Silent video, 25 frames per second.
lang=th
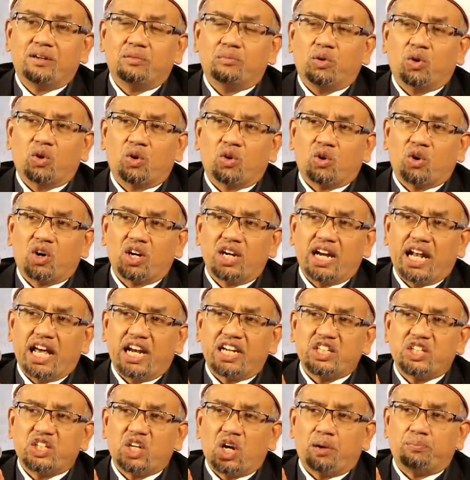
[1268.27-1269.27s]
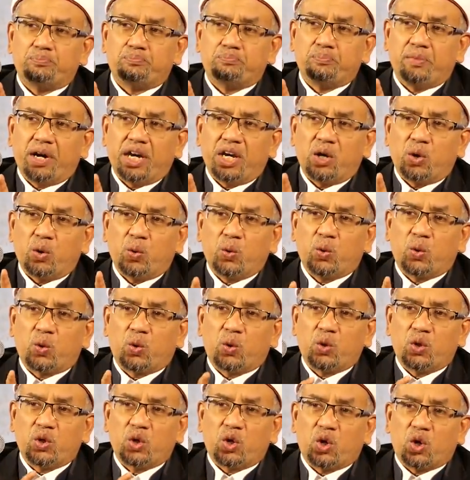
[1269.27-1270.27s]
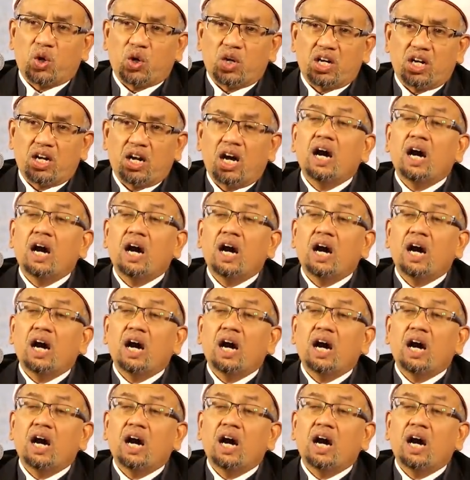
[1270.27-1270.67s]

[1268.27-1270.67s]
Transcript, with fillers: บุคคลนั้นย่อมไม่รู้คุณคน